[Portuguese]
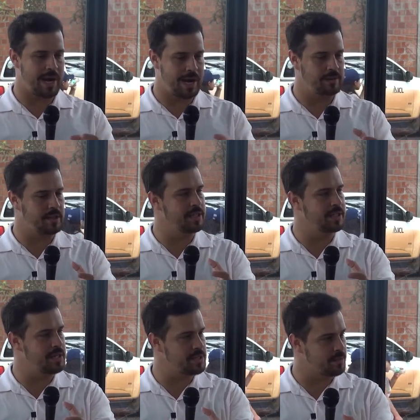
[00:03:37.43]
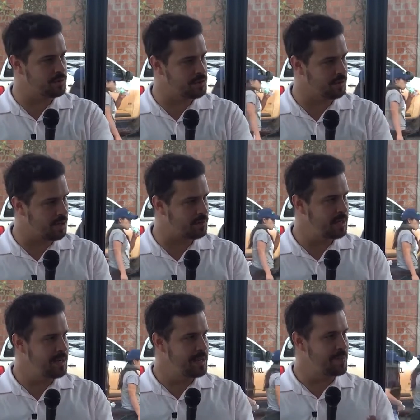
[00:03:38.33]
a inteligência emocional,
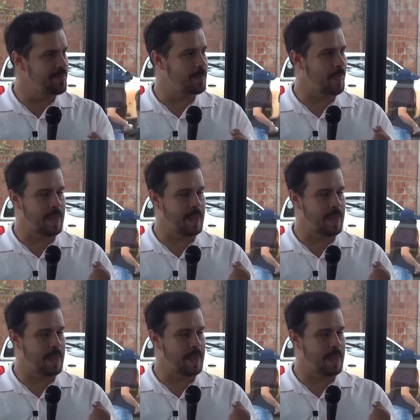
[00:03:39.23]
claro.